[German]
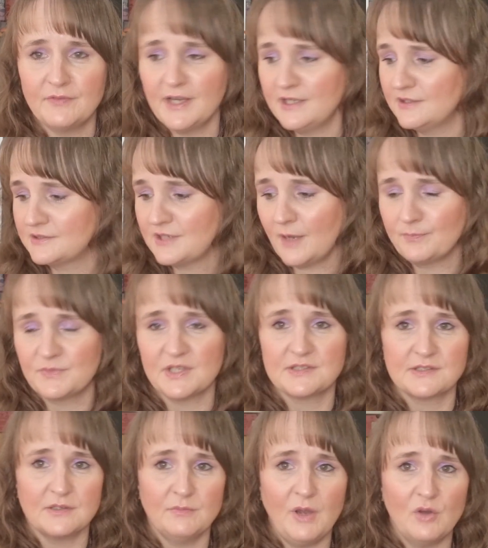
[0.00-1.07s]
weil ich habe
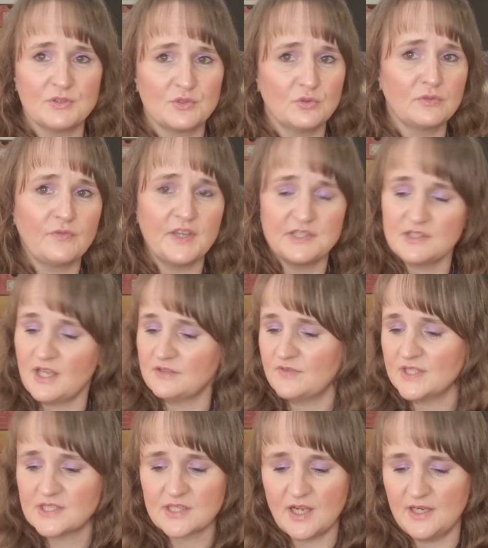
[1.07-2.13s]
das immer aus irgendwelchen
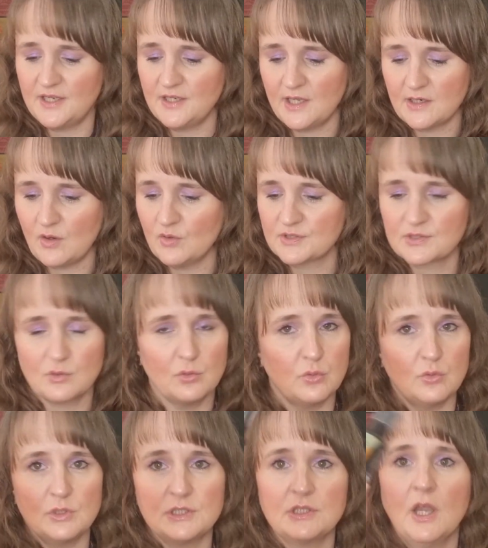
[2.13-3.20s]
Adventskalendern
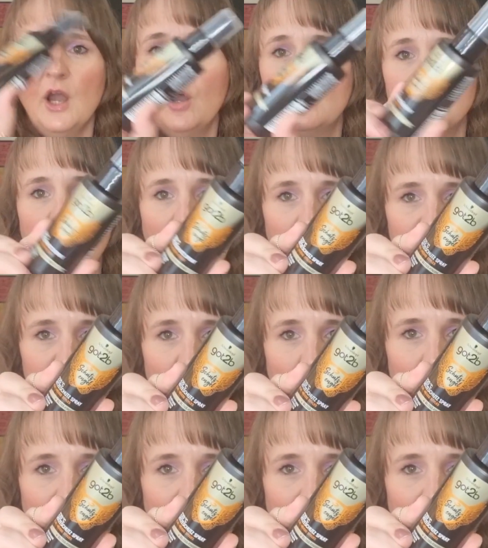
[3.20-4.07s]
rausgeholt. Da habe ich noch